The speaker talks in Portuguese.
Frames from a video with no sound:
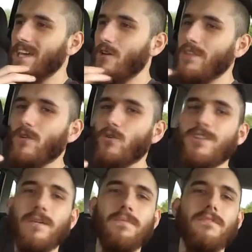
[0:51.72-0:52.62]
Eu ainda
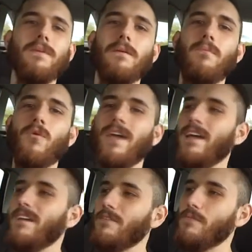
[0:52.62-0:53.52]
curti a perceber porque é
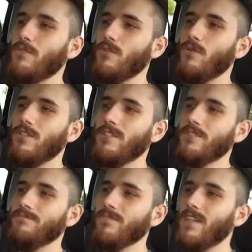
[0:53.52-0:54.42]
que as pessoas uh,
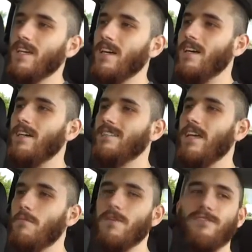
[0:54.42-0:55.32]

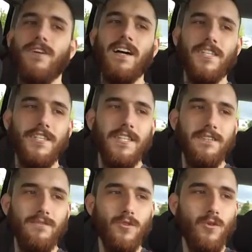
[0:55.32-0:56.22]
têm uma faixa
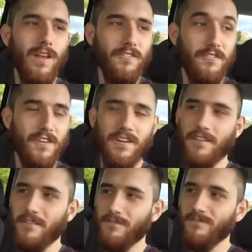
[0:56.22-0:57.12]
do lado
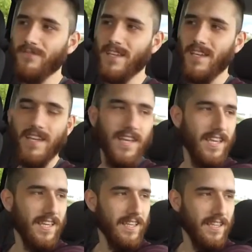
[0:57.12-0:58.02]
esquerdo
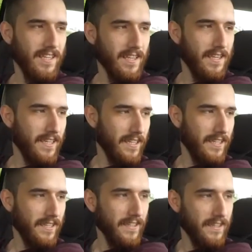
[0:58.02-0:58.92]
e uh, eh,
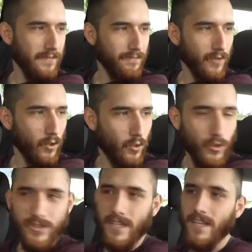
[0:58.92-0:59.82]
um, eh,
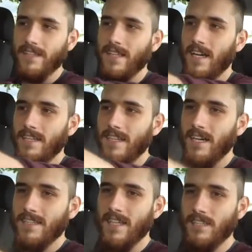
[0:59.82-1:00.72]
curtem and andar
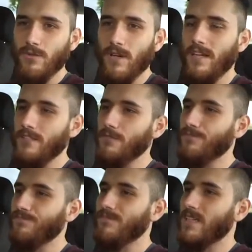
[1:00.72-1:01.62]
atrás de um gajo.
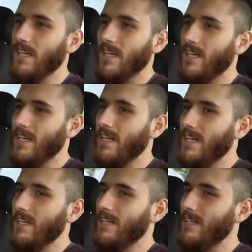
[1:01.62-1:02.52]

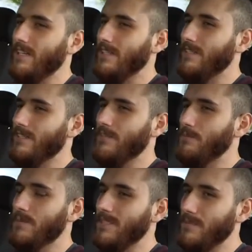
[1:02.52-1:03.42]
Uh, não
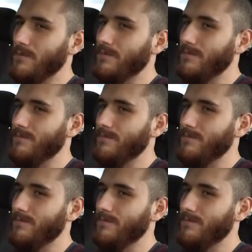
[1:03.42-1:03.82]
percebo.